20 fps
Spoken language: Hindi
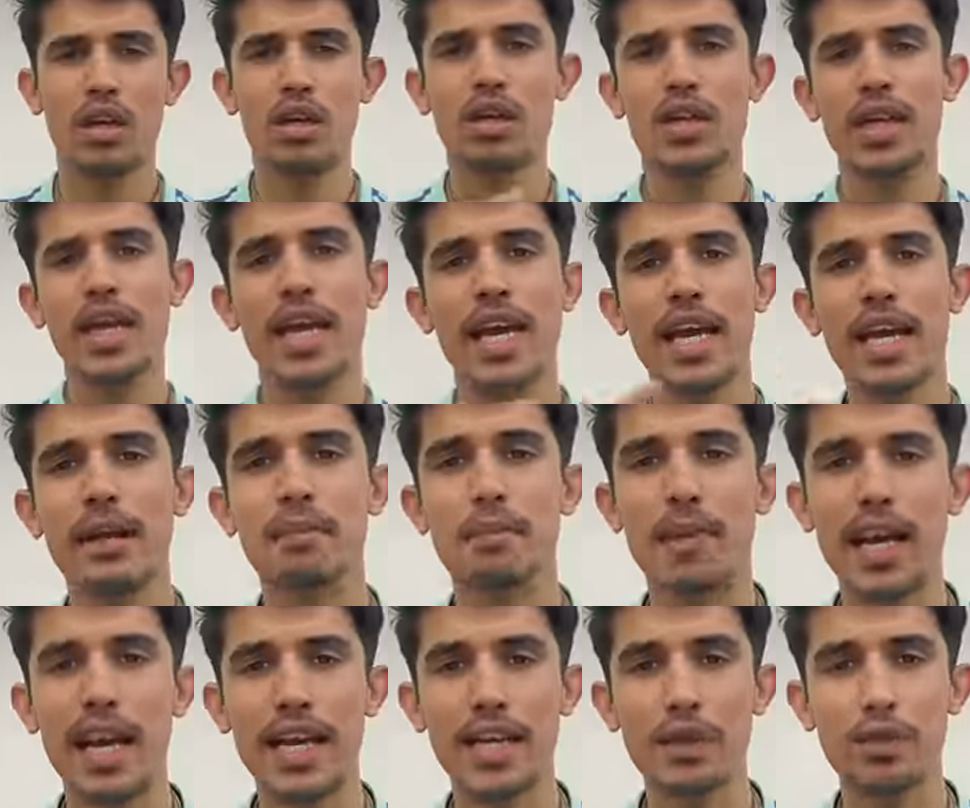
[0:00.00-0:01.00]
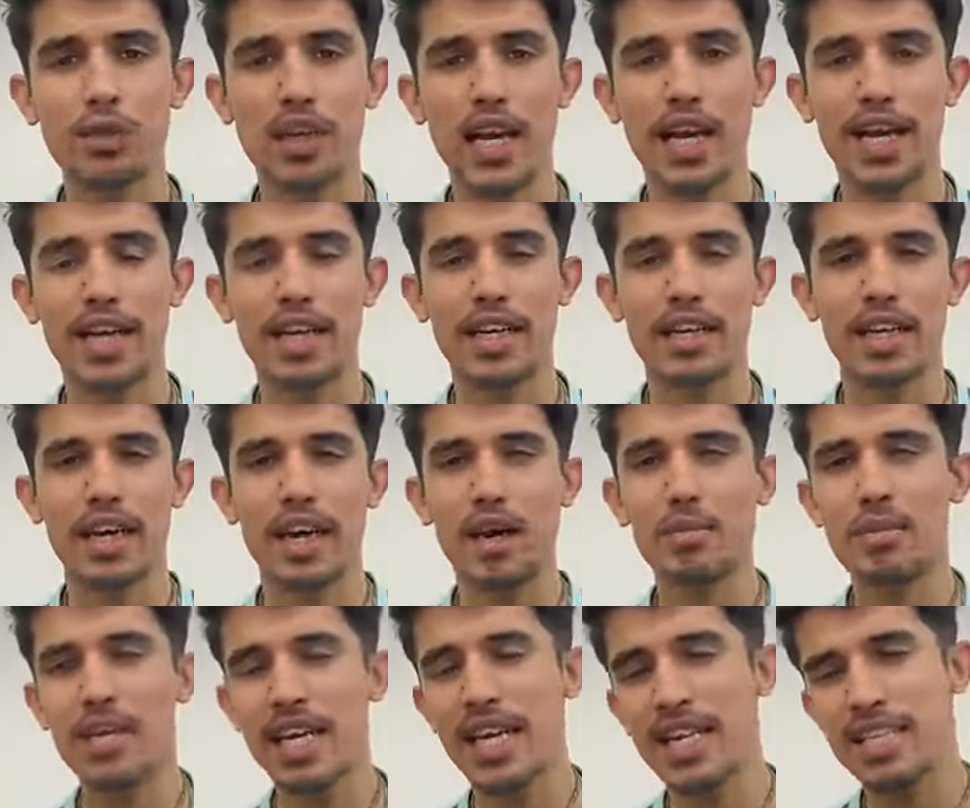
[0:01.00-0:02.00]
ये है एक ब्रांड न्यू रैकेट
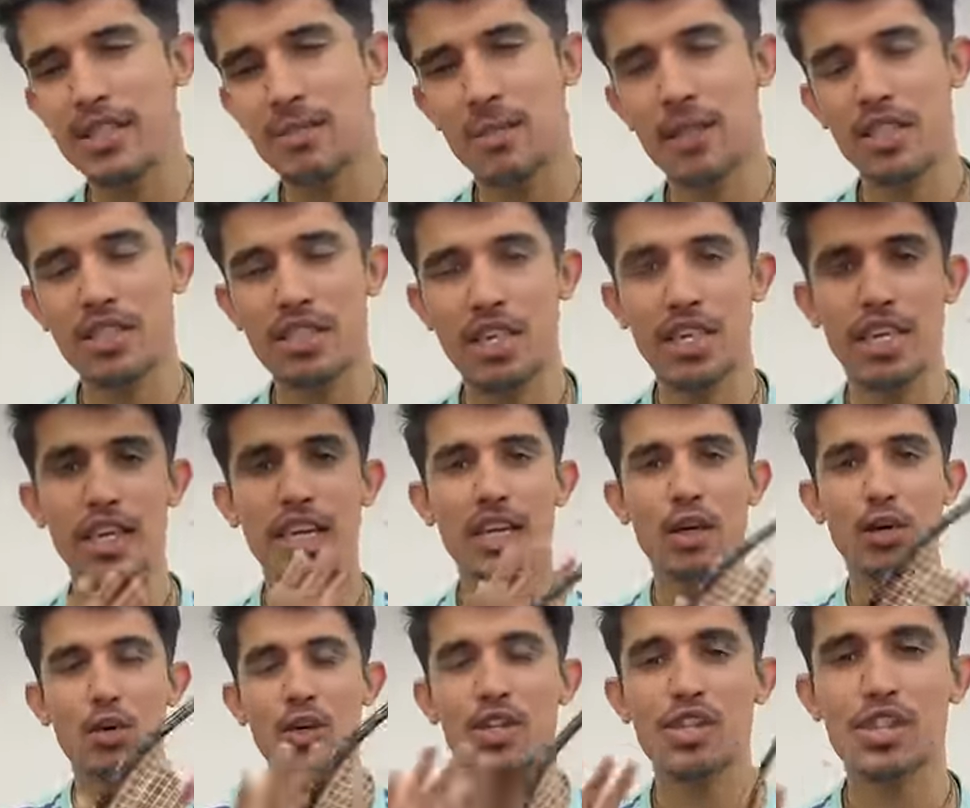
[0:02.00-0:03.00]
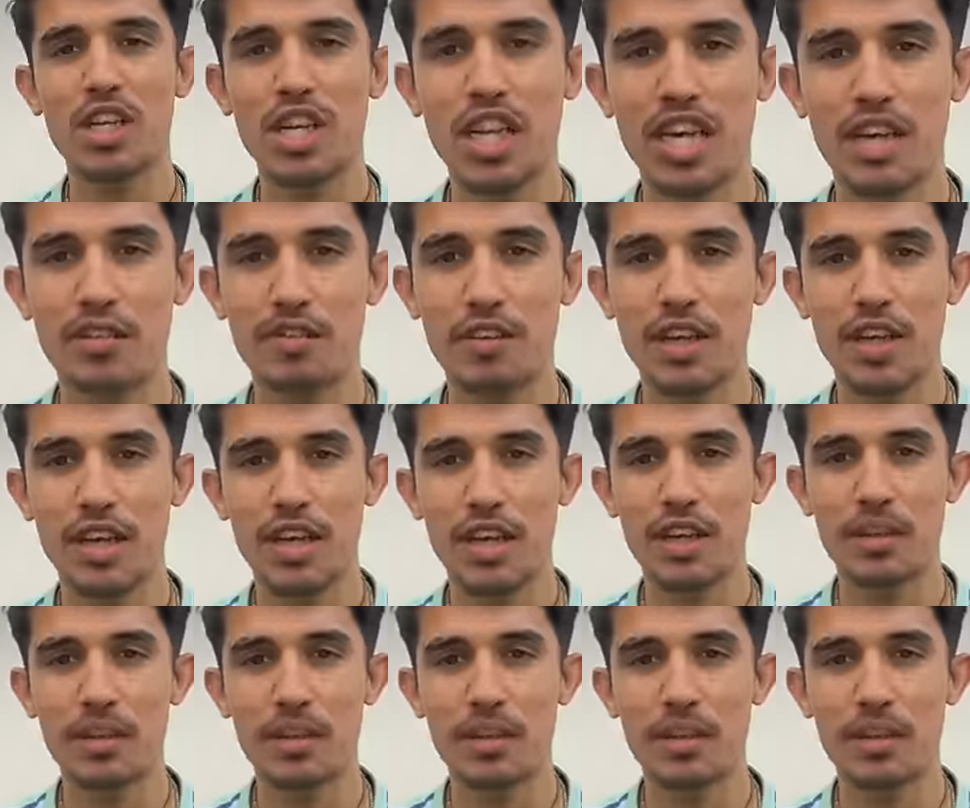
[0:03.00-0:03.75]
अब ये कैसे पता चलेगा ये ओरिजिनल है फेक है